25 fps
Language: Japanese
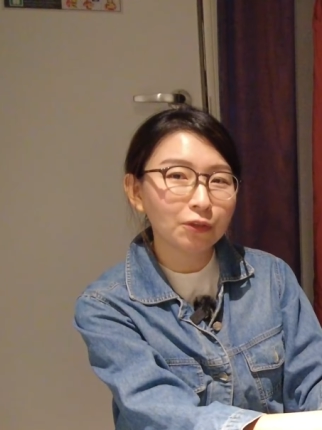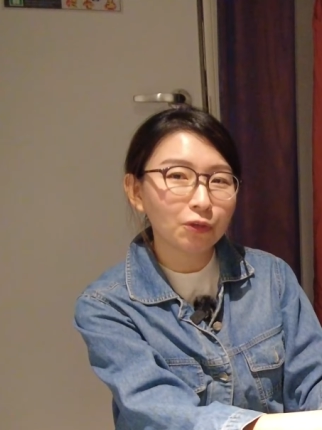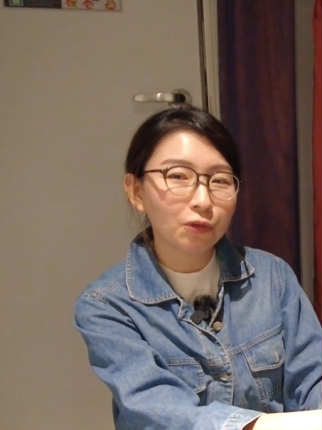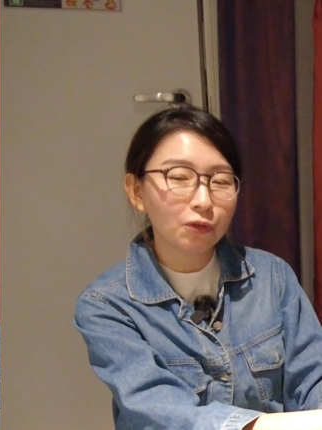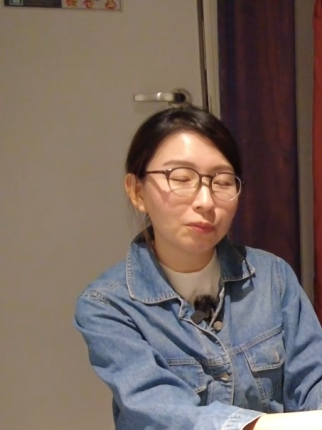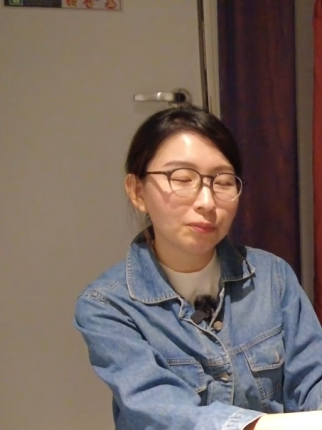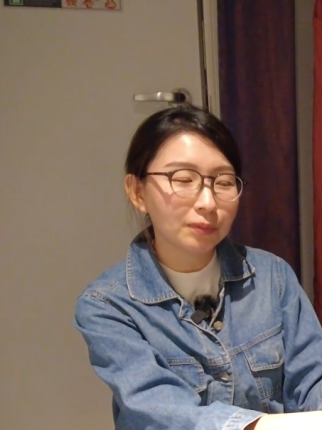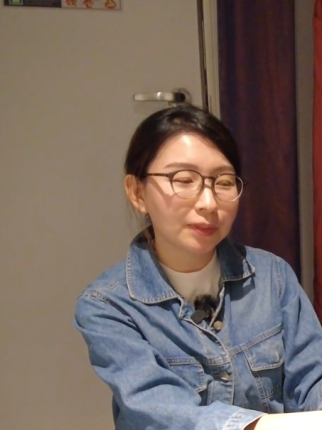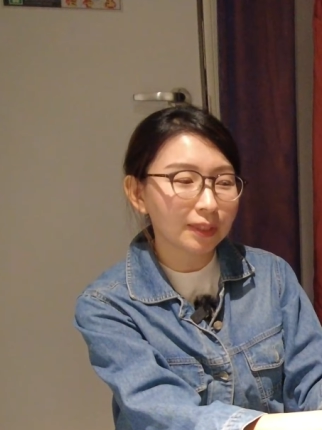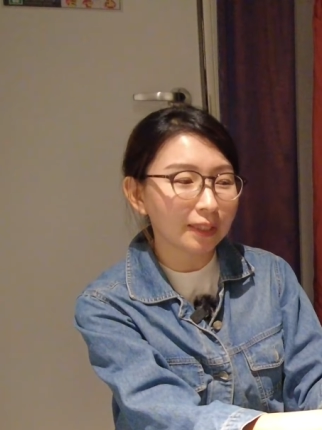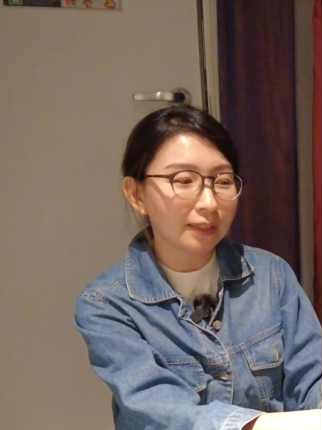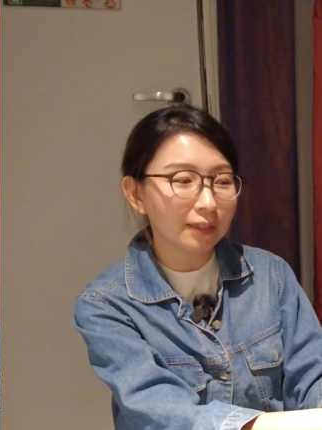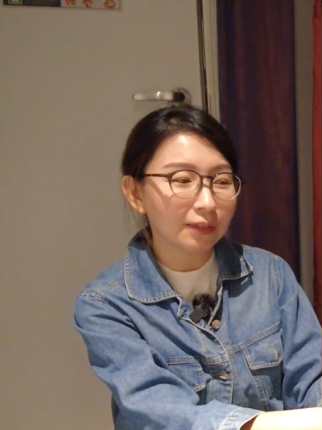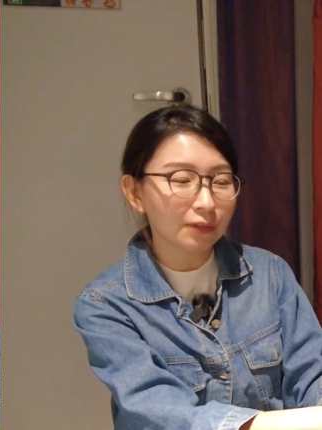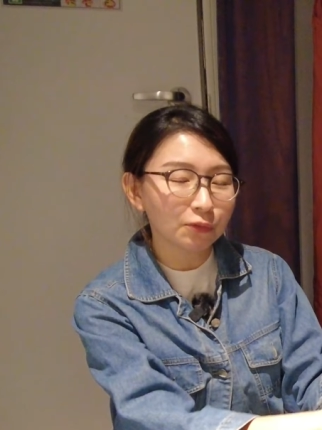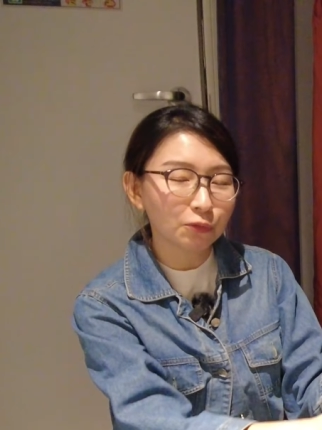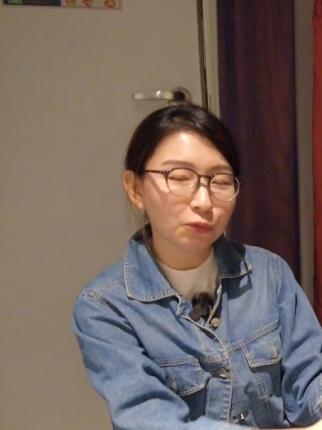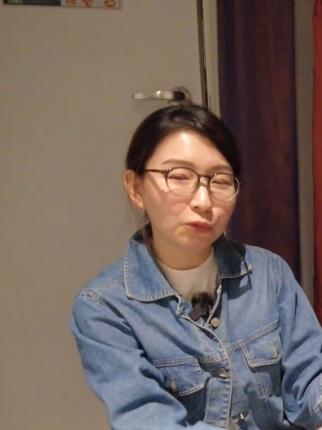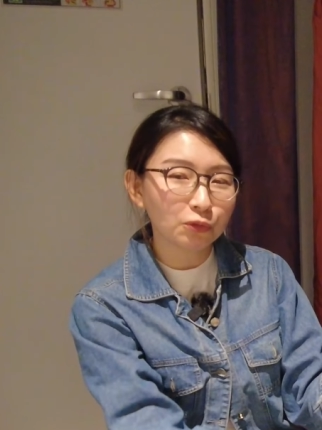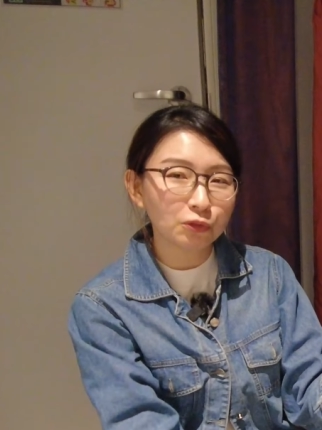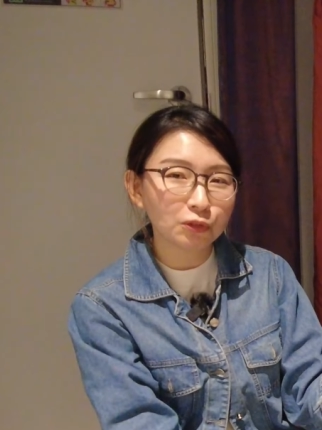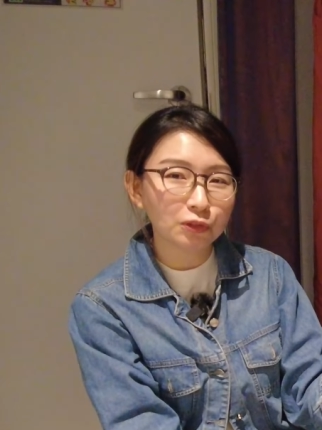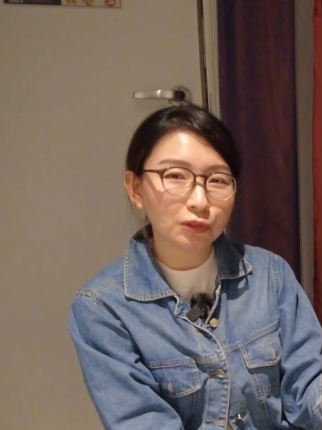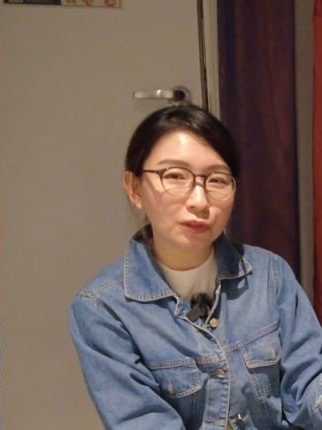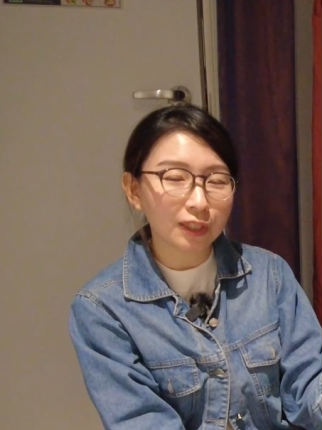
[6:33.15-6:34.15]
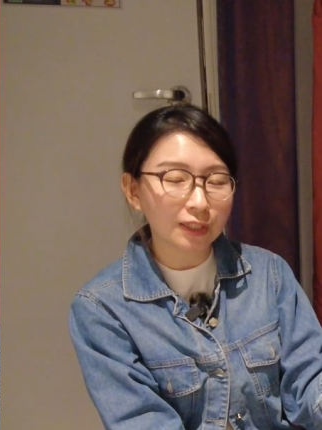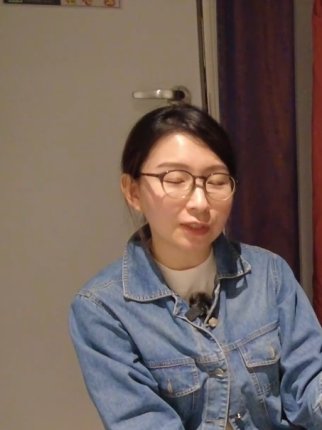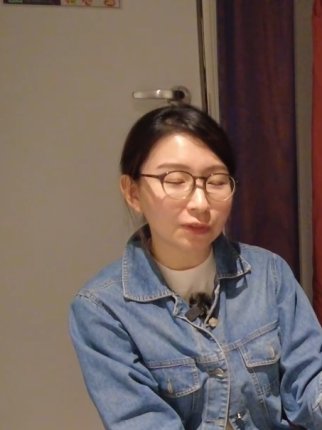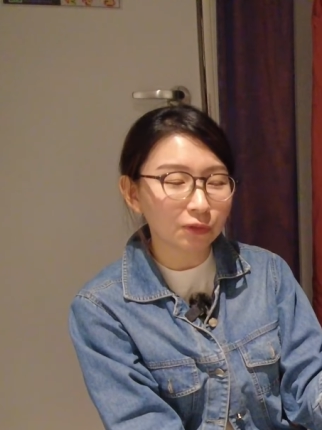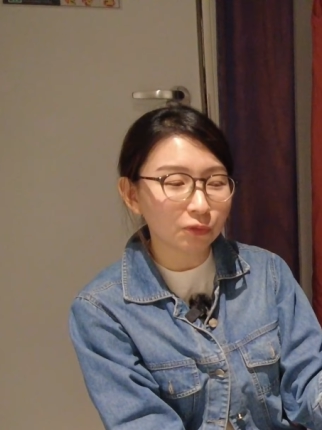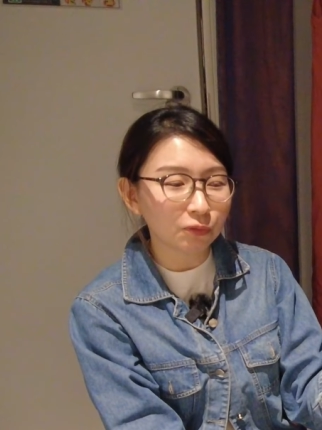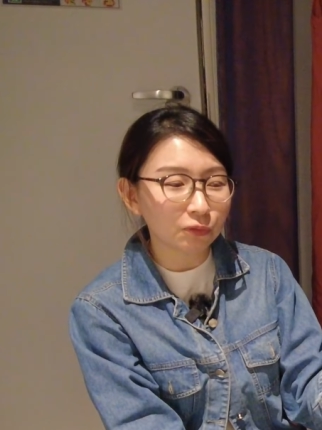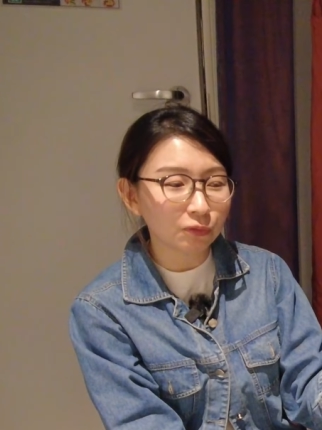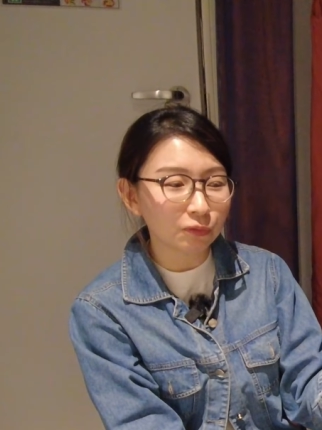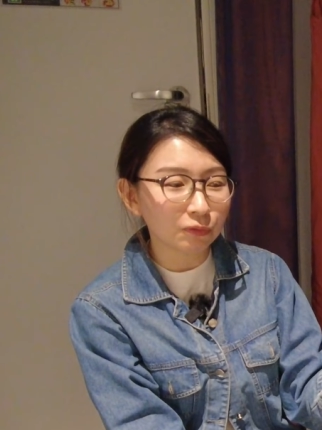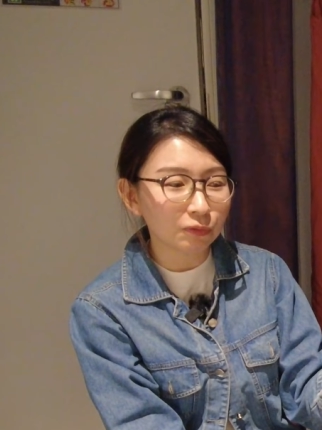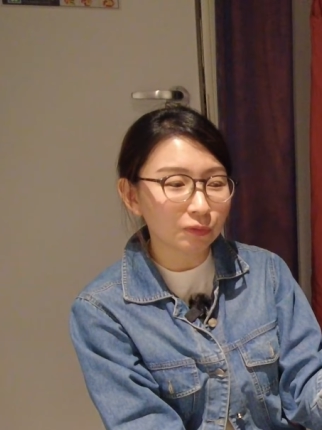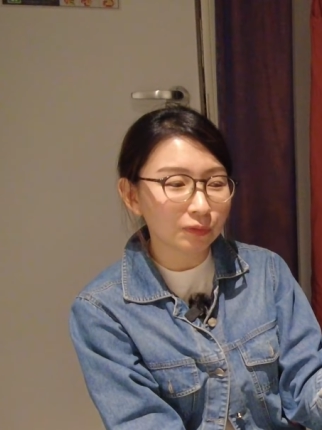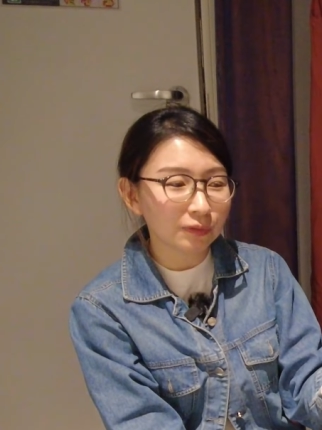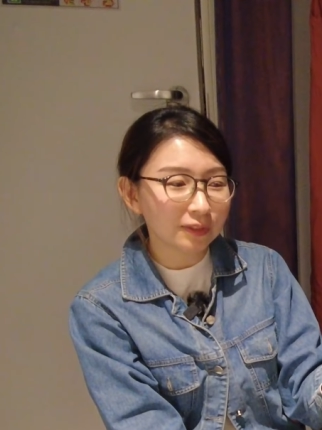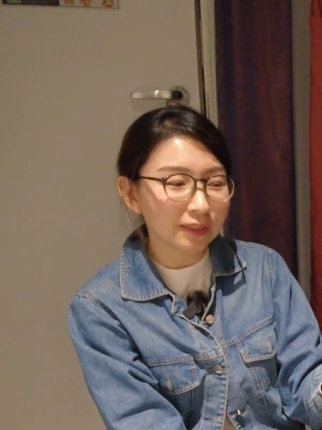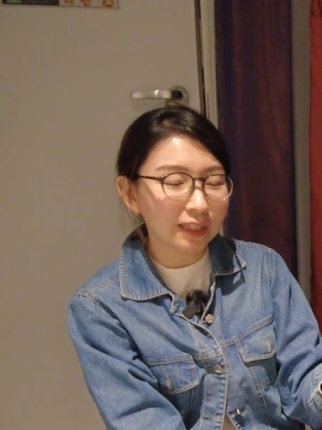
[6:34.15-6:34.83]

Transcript: よみたいなそういうあの